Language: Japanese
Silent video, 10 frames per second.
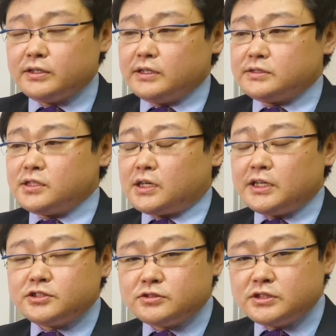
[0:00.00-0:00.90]
で世
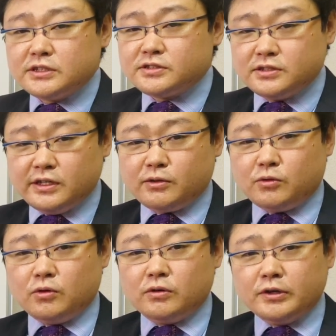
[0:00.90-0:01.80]
界中にですね
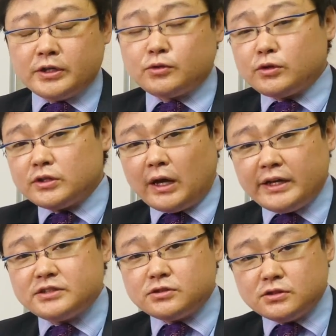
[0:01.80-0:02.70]
こういろんなところで
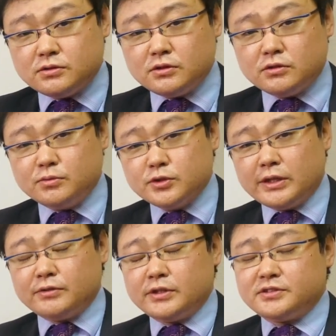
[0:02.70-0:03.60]
対立問
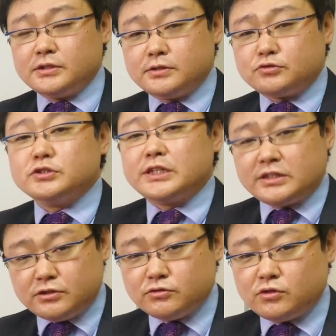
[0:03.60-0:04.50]
題をですね作り
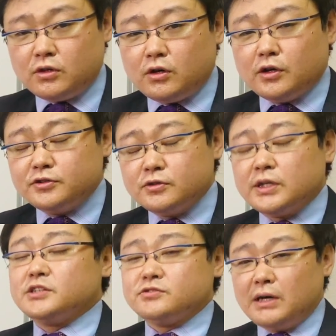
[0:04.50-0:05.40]
出してるというお
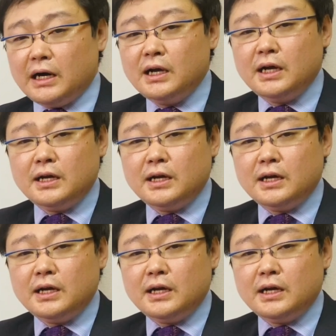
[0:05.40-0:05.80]
話は、